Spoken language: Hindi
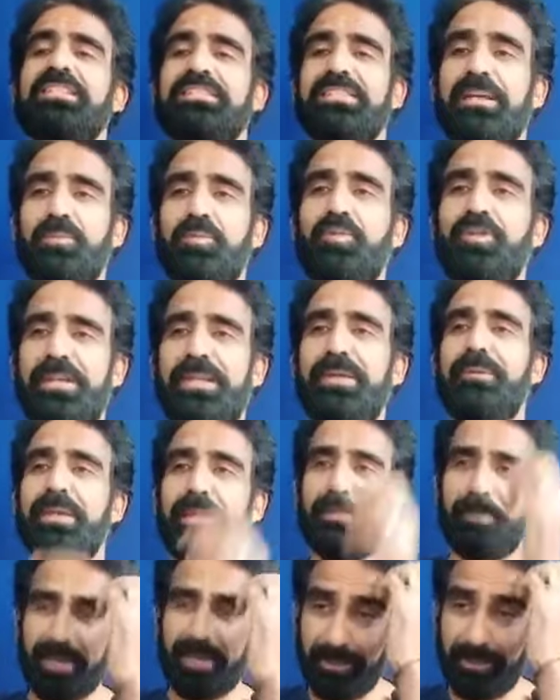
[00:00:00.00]
सबको नहीं हम
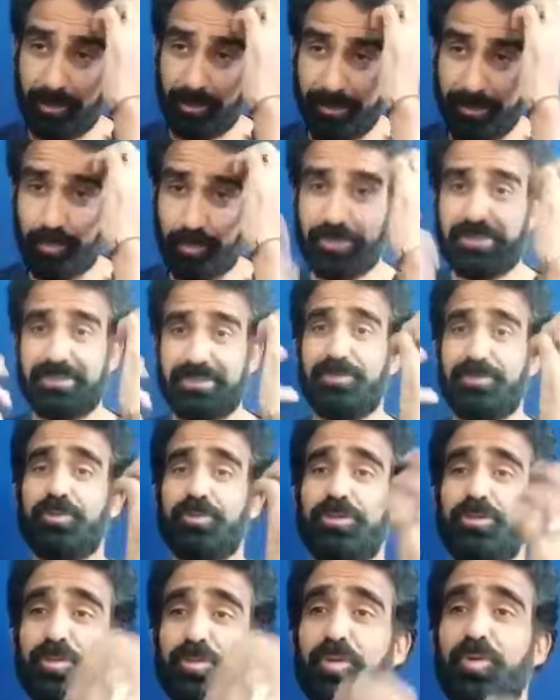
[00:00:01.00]
ले पाएंगे तो हमने कुछ
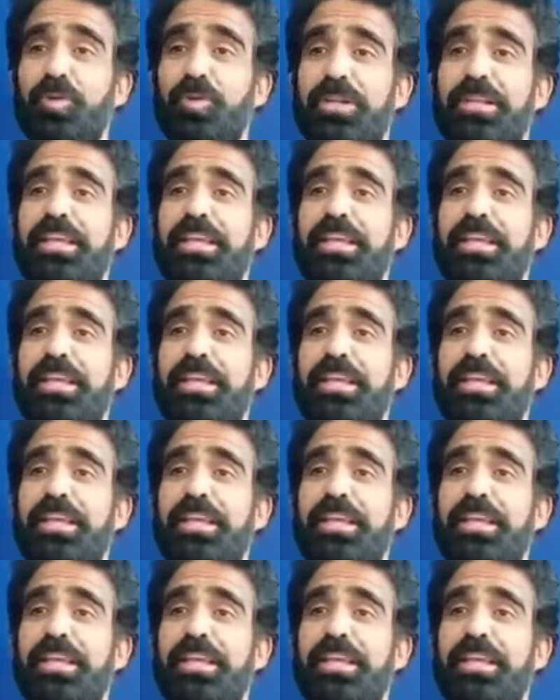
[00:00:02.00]
कुछ लोगों को